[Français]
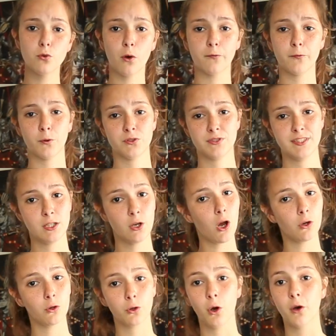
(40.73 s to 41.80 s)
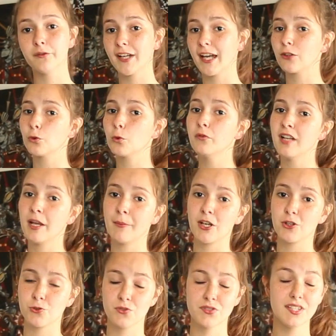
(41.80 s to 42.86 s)
enfants dealers Le grand frère trouve la
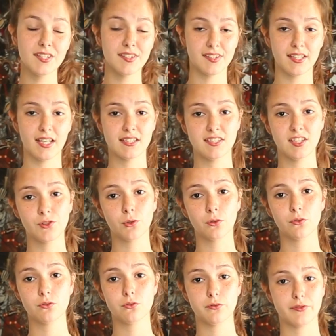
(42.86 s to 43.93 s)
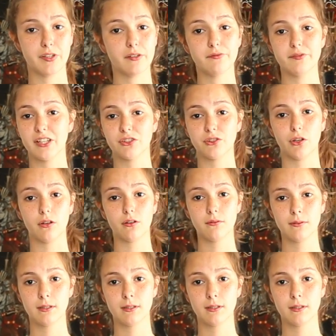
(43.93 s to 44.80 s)
marchandise et à 10 ans, tu fais le facteur.